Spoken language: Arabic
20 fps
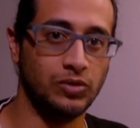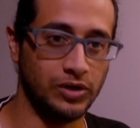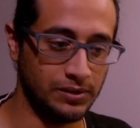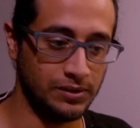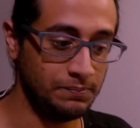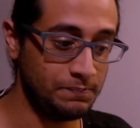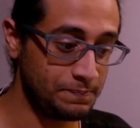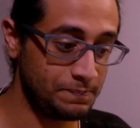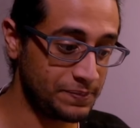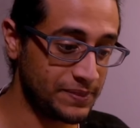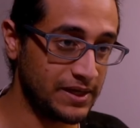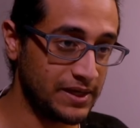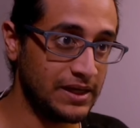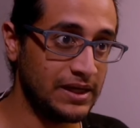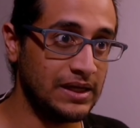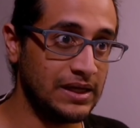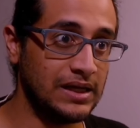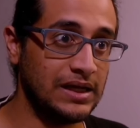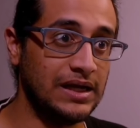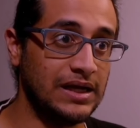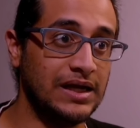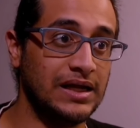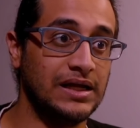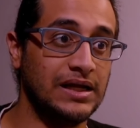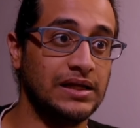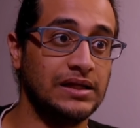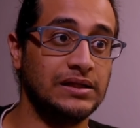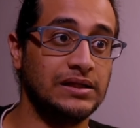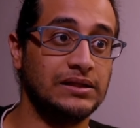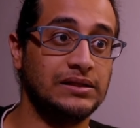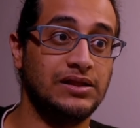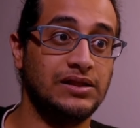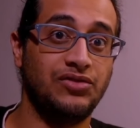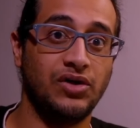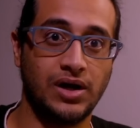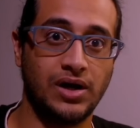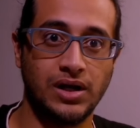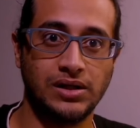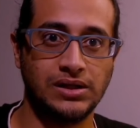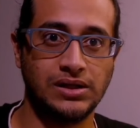المهم آه
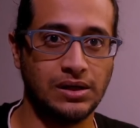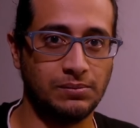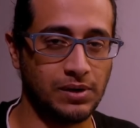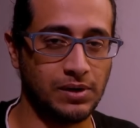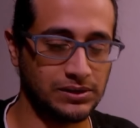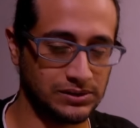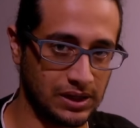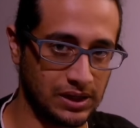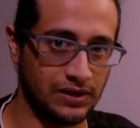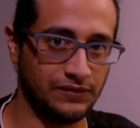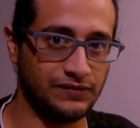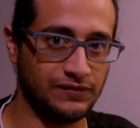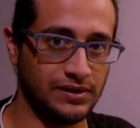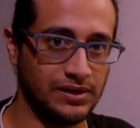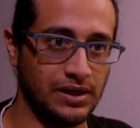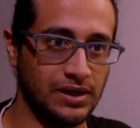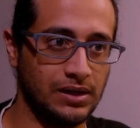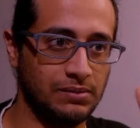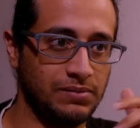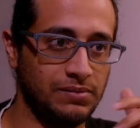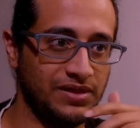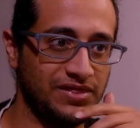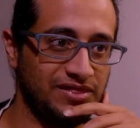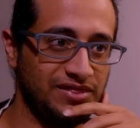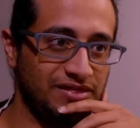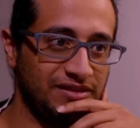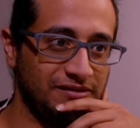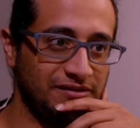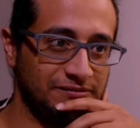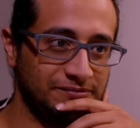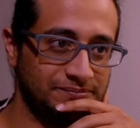تذكرت ذا المقطع في البث